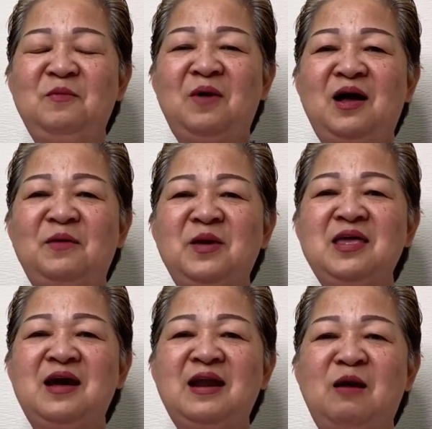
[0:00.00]
mà bây
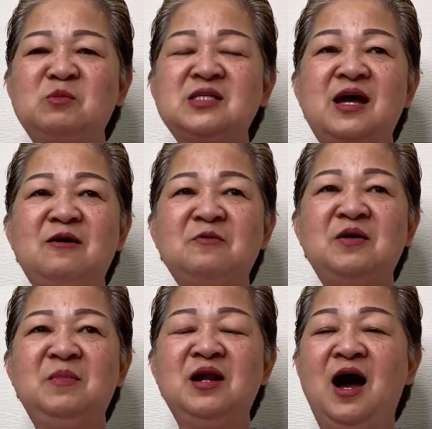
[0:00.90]
giờ làm sao để
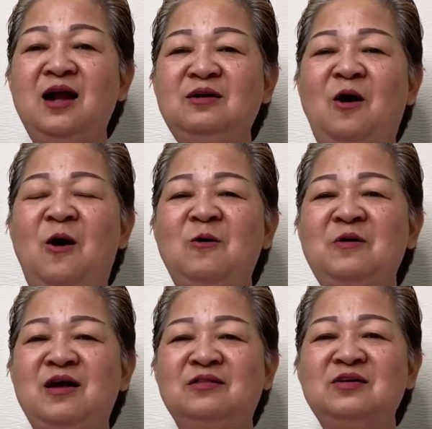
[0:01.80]
mình hết khổ nè,